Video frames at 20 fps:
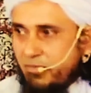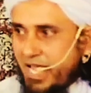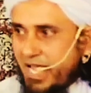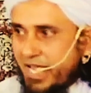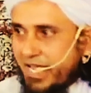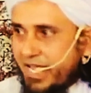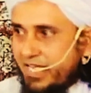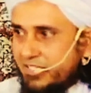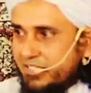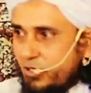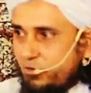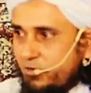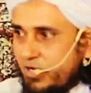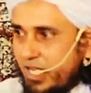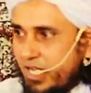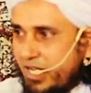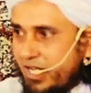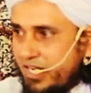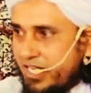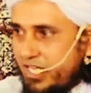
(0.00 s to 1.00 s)
मैं कहता हूं
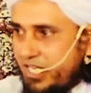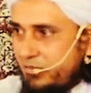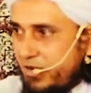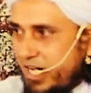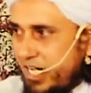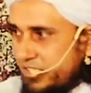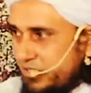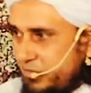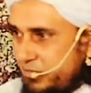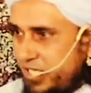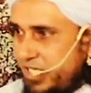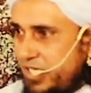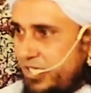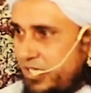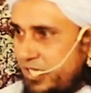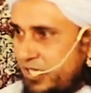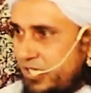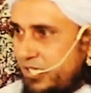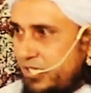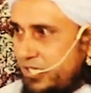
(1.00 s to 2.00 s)
एक गरीब आदमी
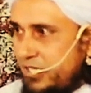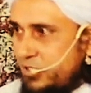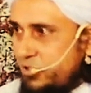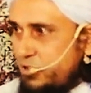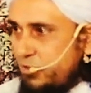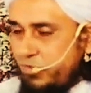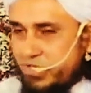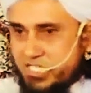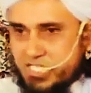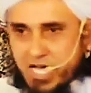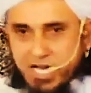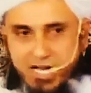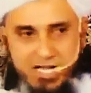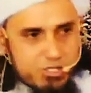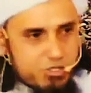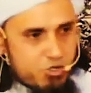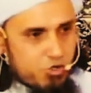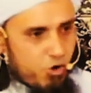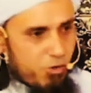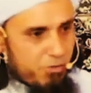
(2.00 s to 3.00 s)
जो बेचारा
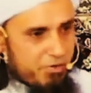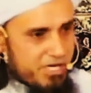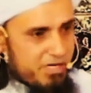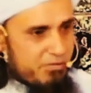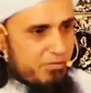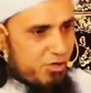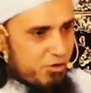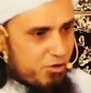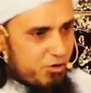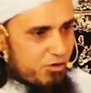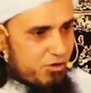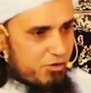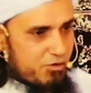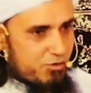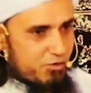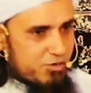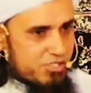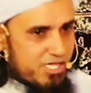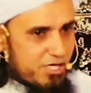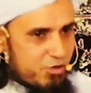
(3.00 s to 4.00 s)
झोंपड़ी में हो
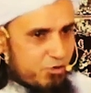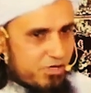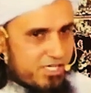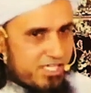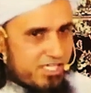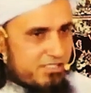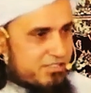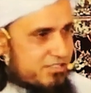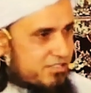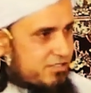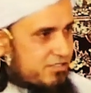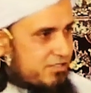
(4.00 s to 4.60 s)
उसे कोई